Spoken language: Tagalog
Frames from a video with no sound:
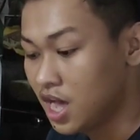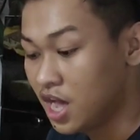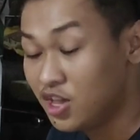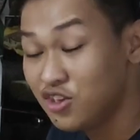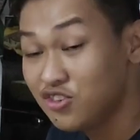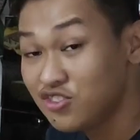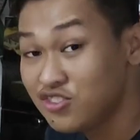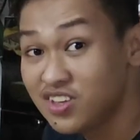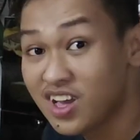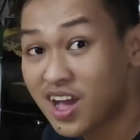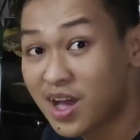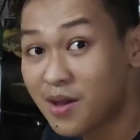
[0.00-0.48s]

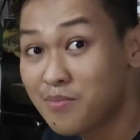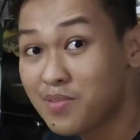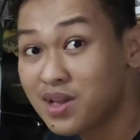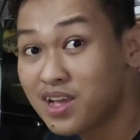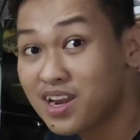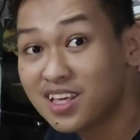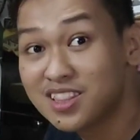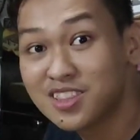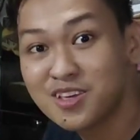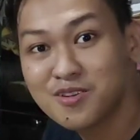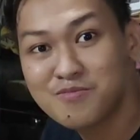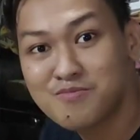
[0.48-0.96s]
ayun nga,
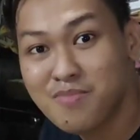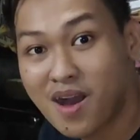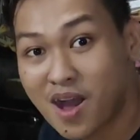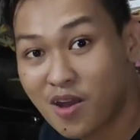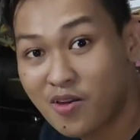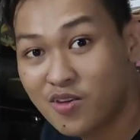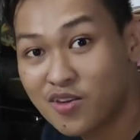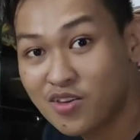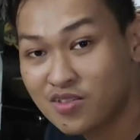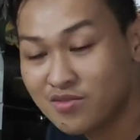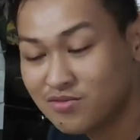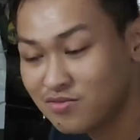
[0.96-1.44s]
biglang
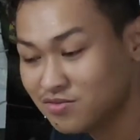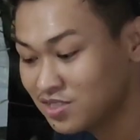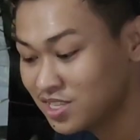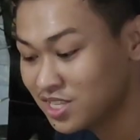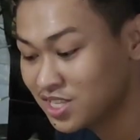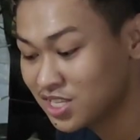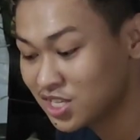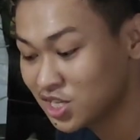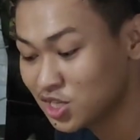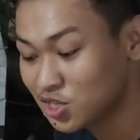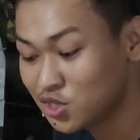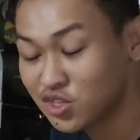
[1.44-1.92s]
nagbago yung
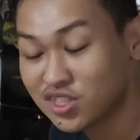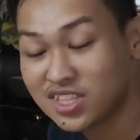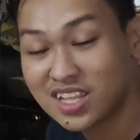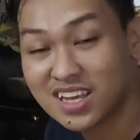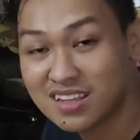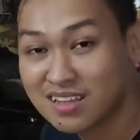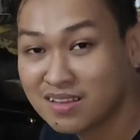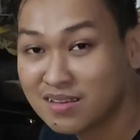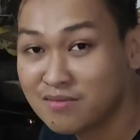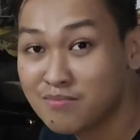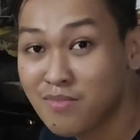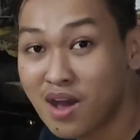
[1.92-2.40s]
decision
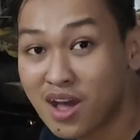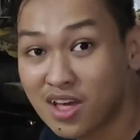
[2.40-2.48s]
ng